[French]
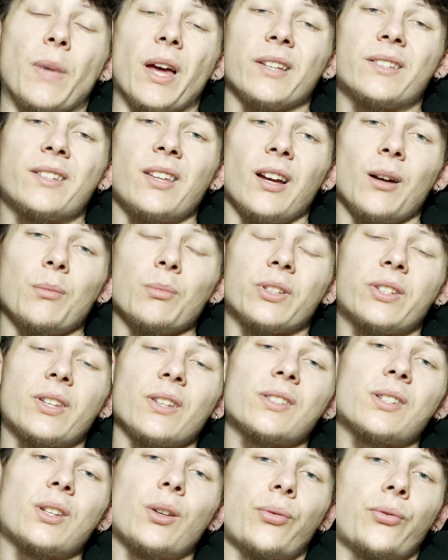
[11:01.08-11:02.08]
Mais à terme,
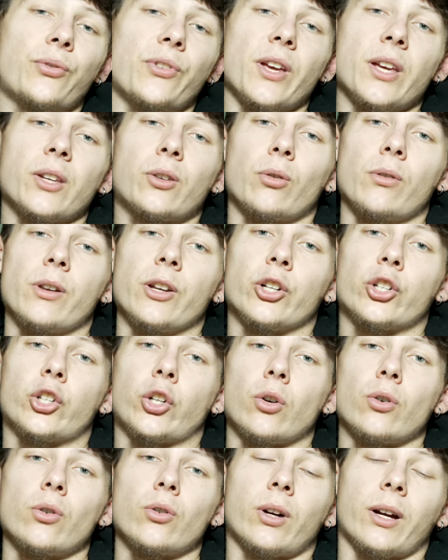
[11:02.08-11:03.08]
qu'est-ce qui fait que les
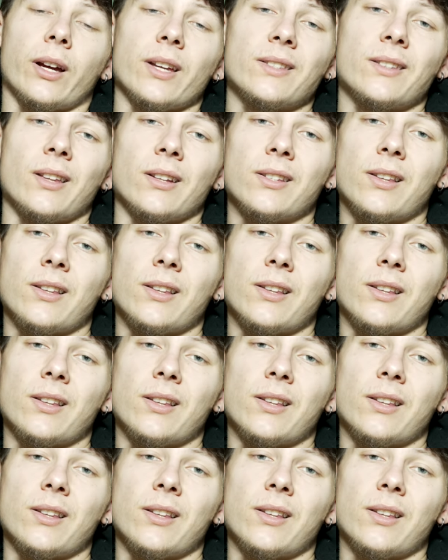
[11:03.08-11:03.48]
gens restent